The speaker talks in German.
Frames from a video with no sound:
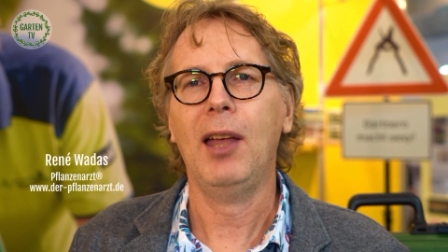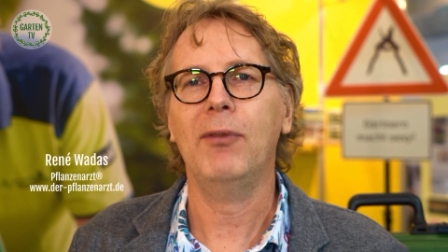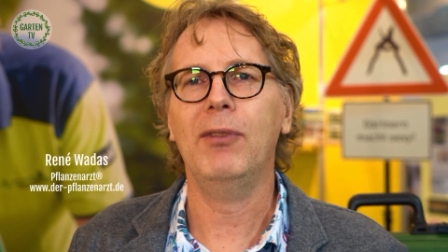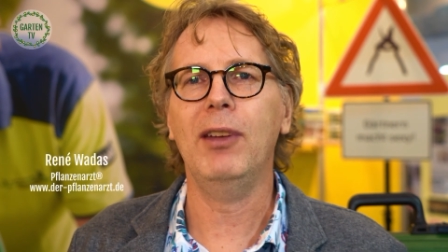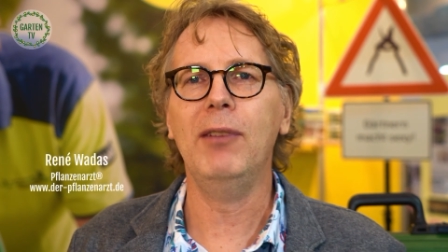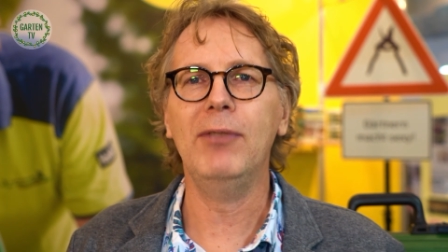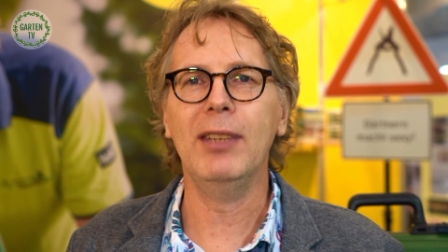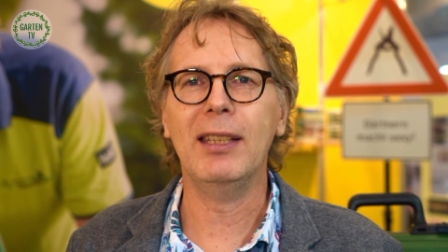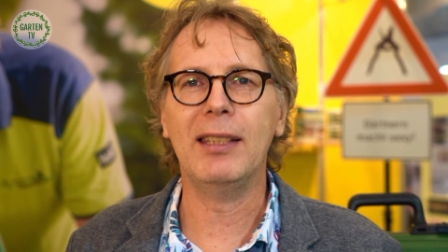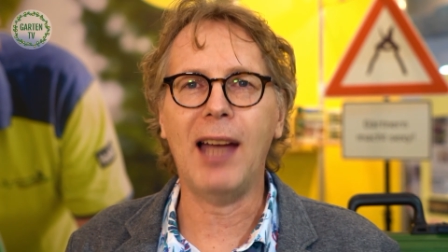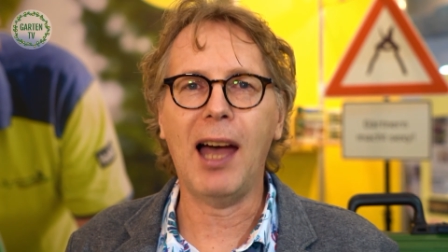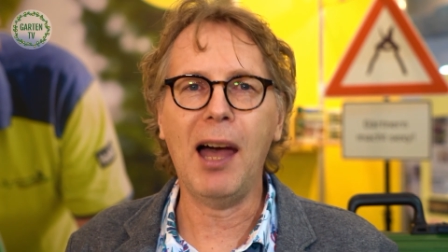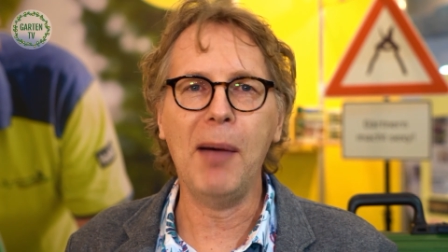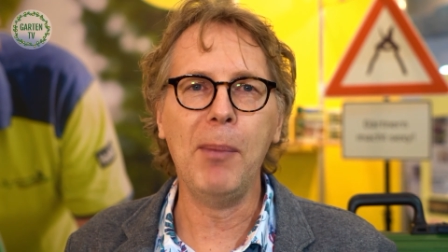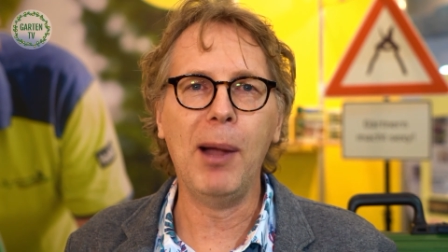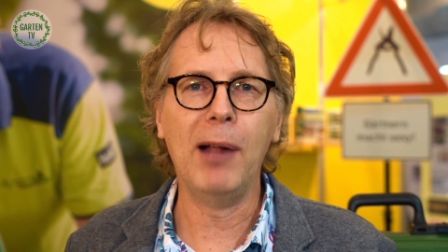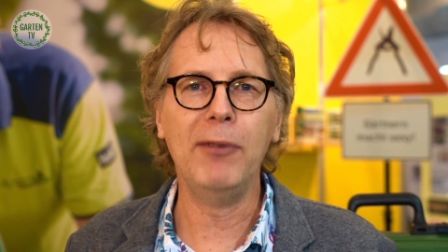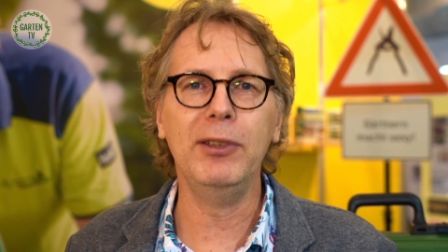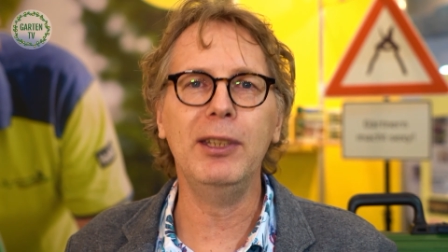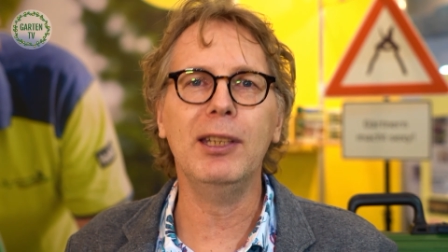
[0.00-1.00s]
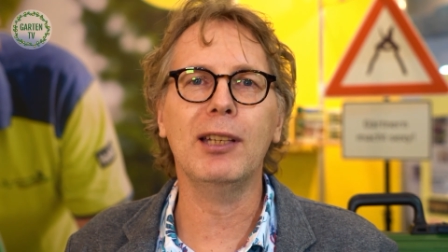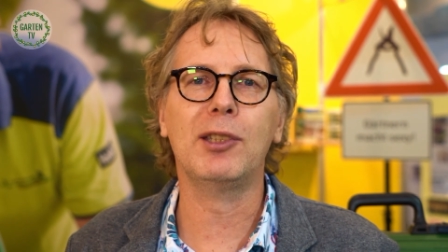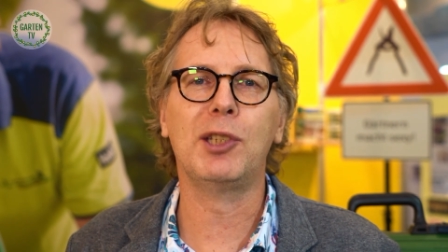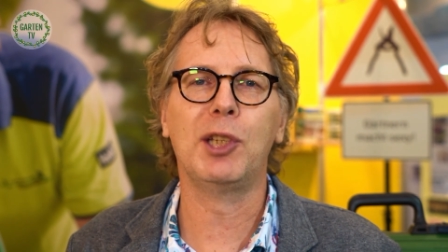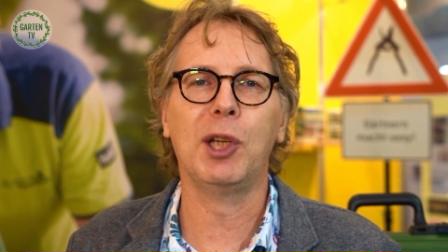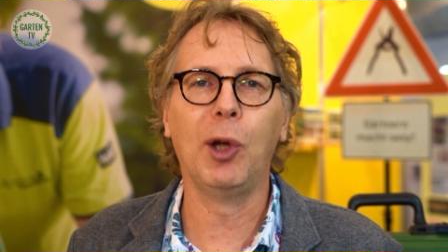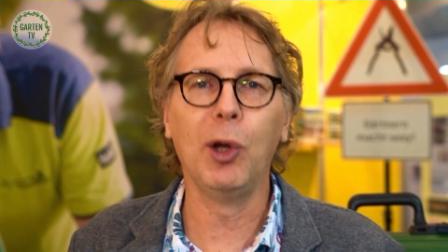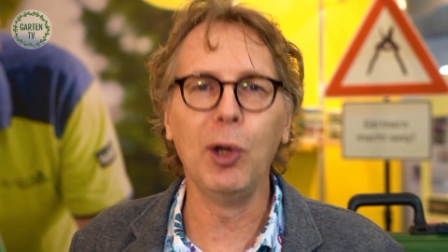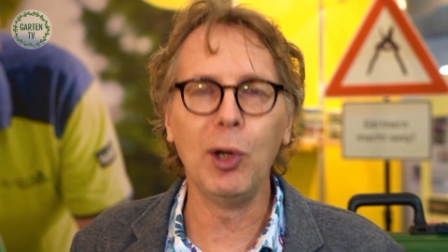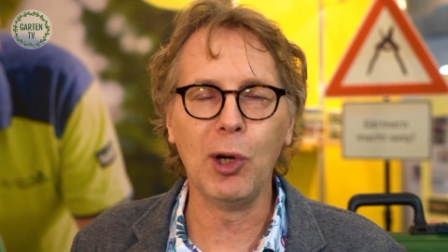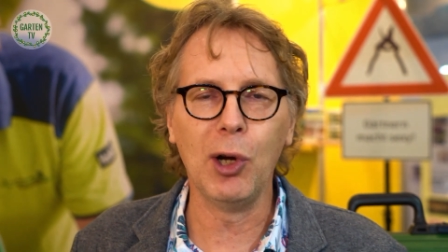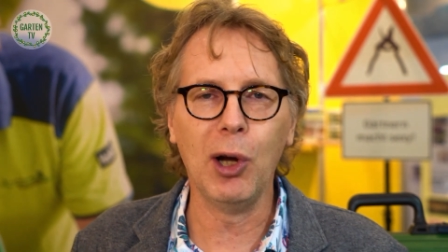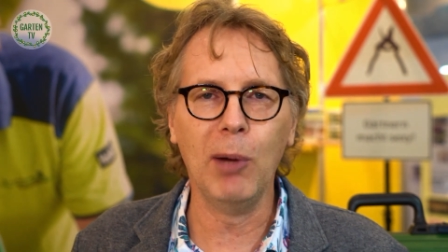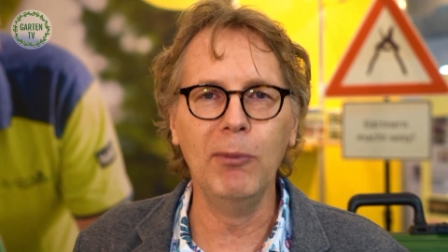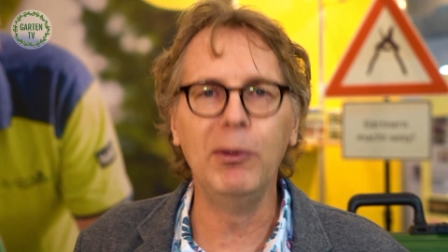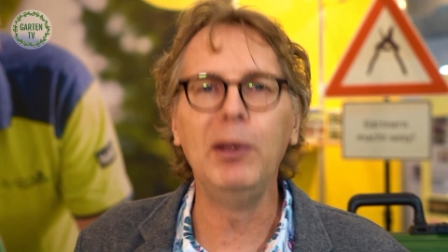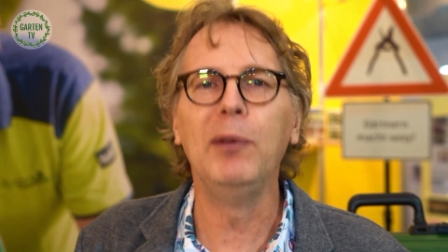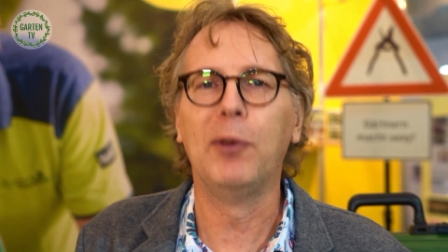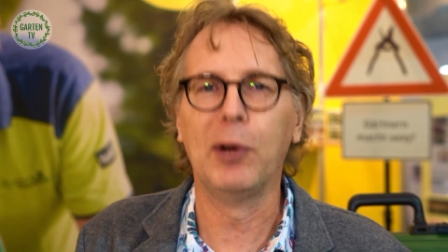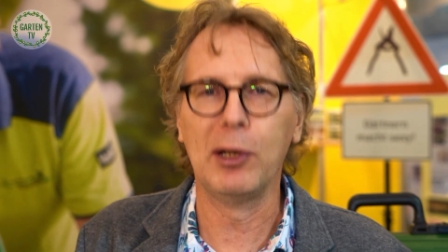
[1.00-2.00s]
wenn wir da mal wieder
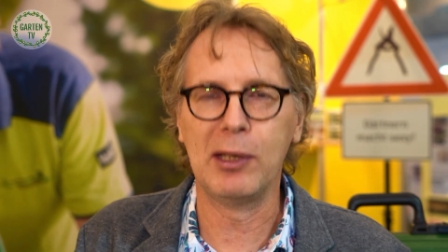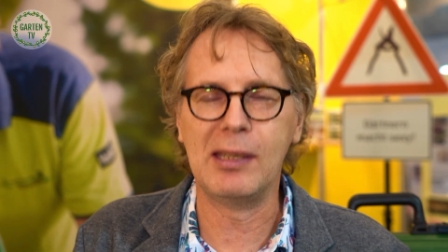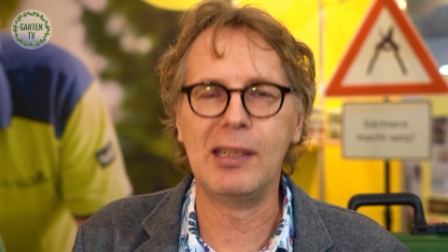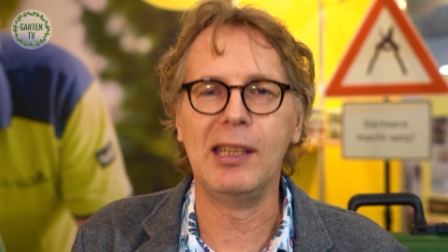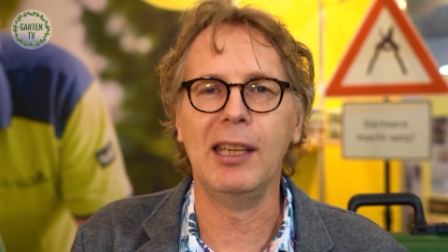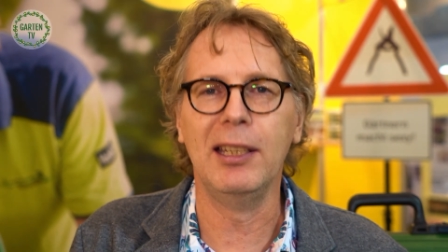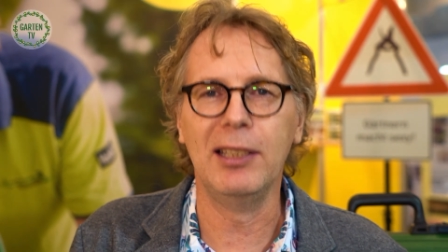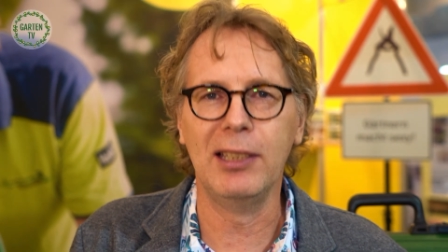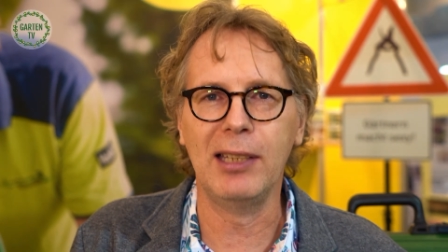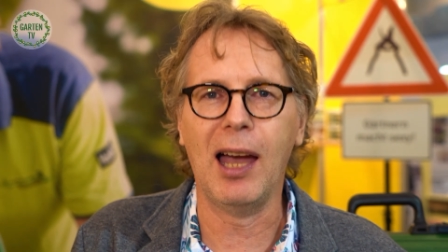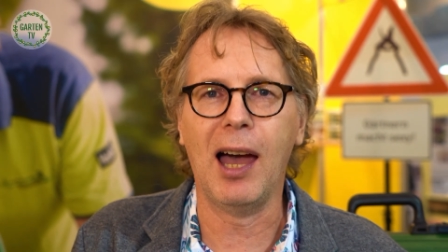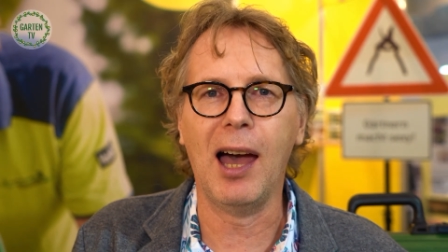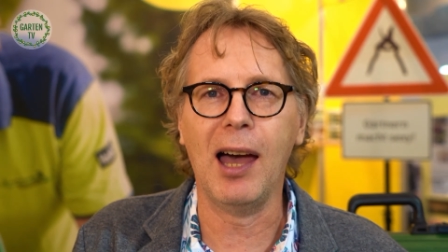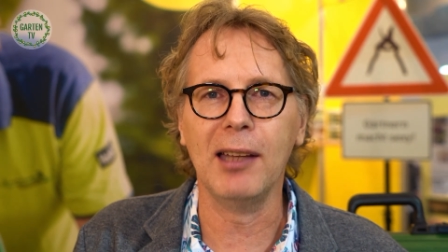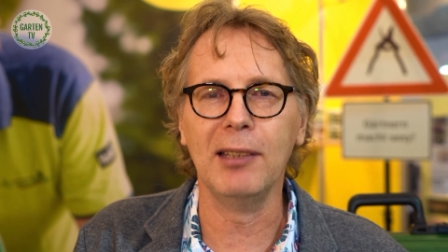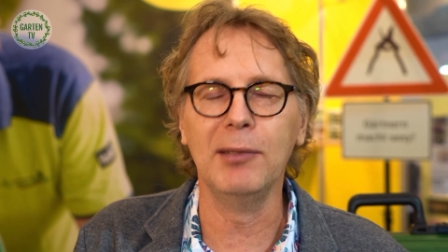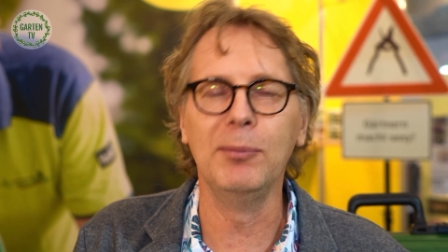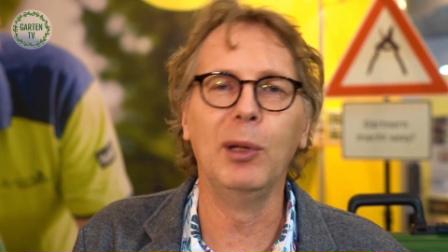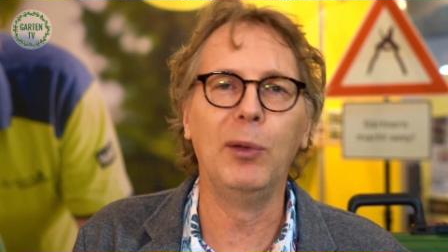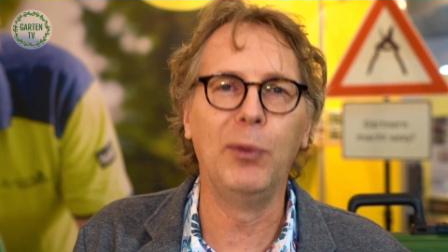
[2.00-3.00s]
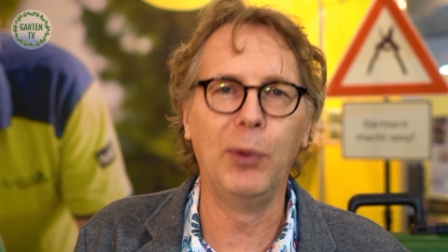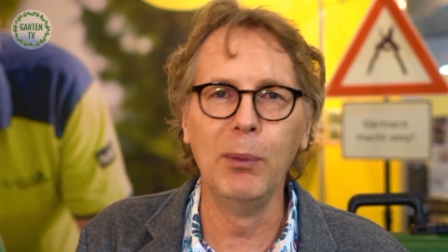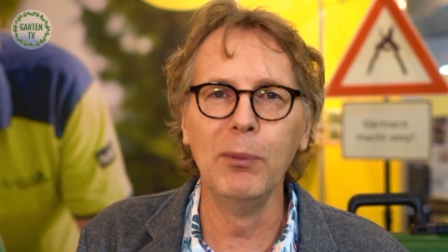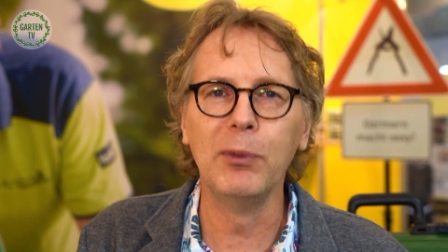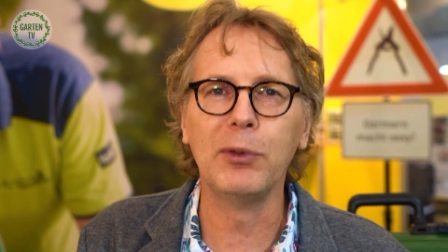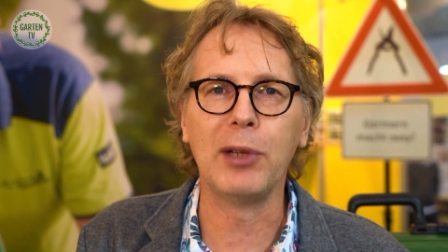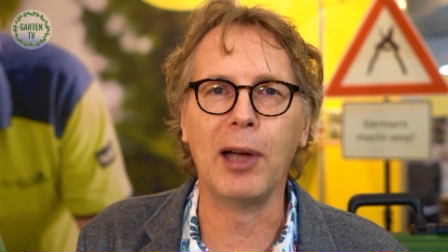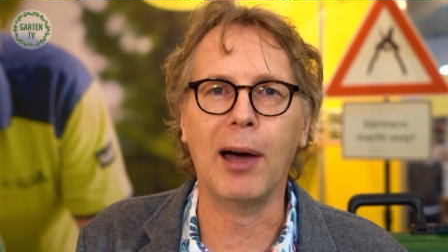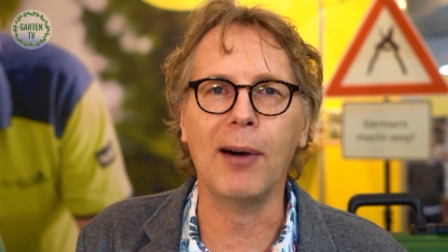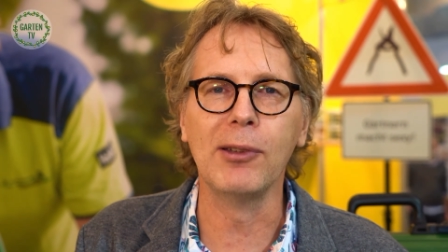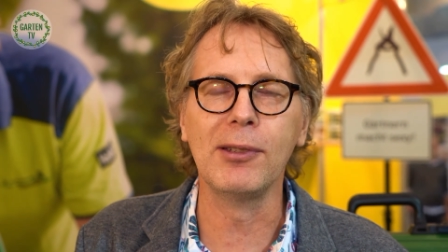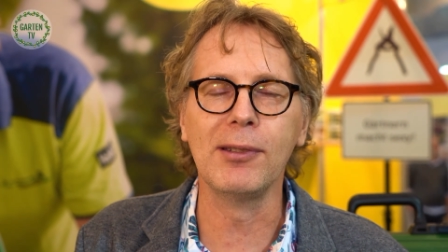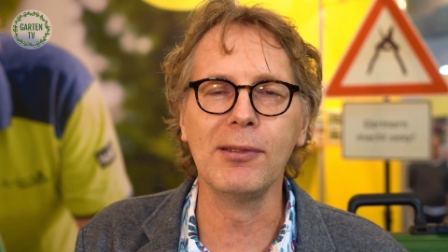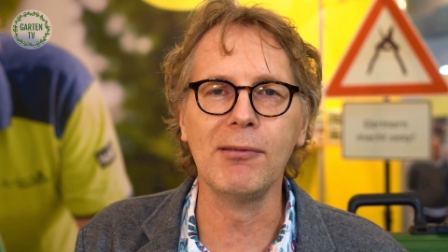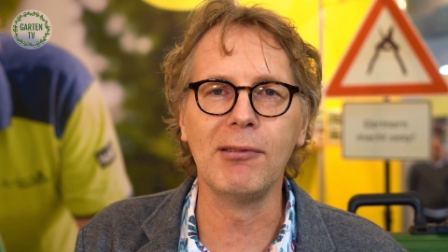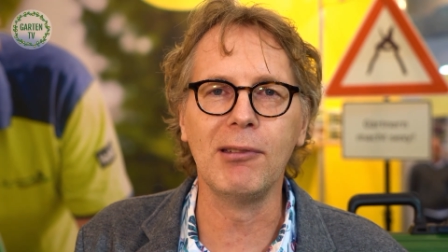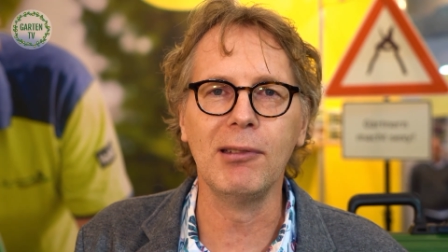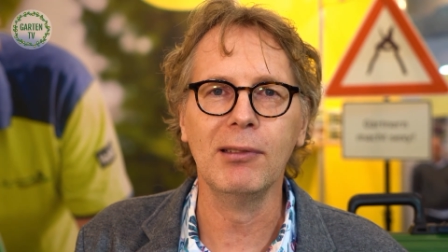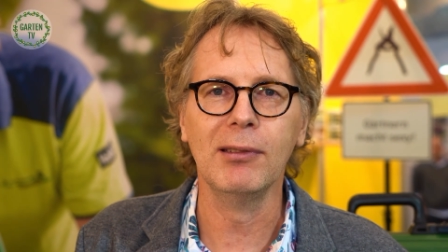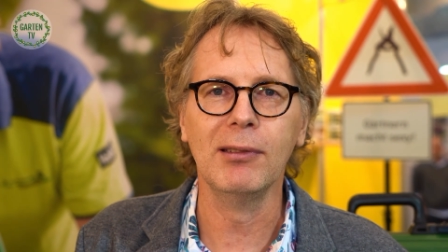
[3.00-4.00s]
zurückkommen wie vor 10 Jahren mit 5000